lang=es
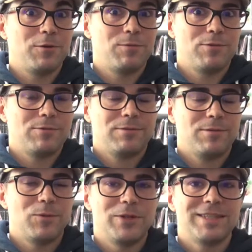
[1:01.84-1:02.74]
como,
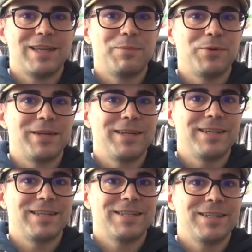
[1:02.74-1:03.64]
como esta,
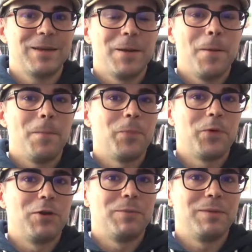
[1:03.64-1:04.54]
pues no
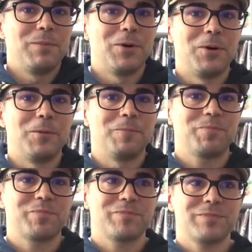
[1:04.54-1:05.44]
es lo mismo
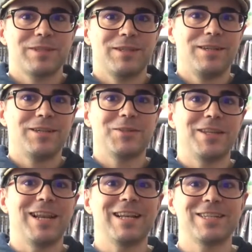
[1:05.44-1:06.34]
eso,
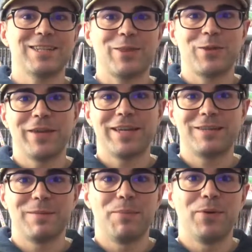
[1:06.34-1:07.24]
tener la sensación de que
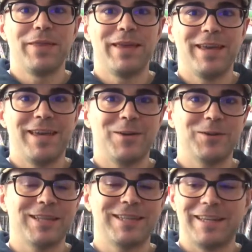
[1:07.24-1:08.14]
se me puede
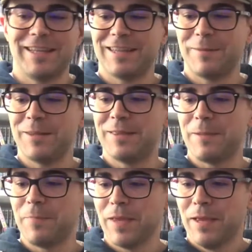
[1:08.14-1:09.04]
contactar
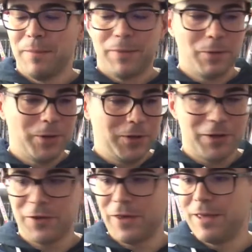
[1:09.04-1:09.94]
directamente. Pero bueno,
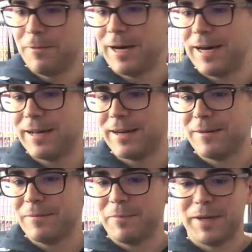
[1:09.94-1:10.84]
dejo de
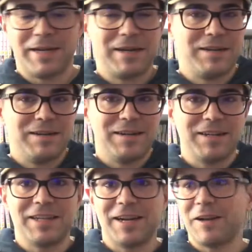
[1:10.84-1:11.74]
divagar para
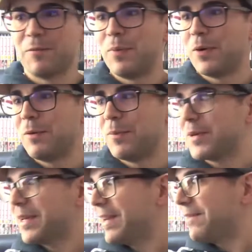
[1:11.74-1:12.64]
rellenar un poco
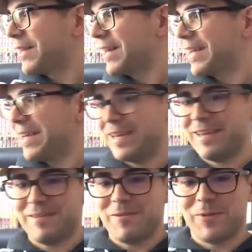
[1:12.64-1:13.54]
porque la verdad es
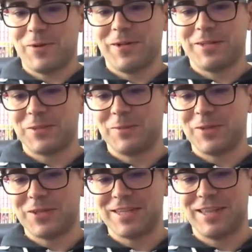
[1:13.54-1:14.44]
que lo mejor en estos
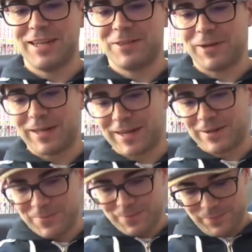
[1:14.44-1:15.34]
vídeos es ir directo al grano.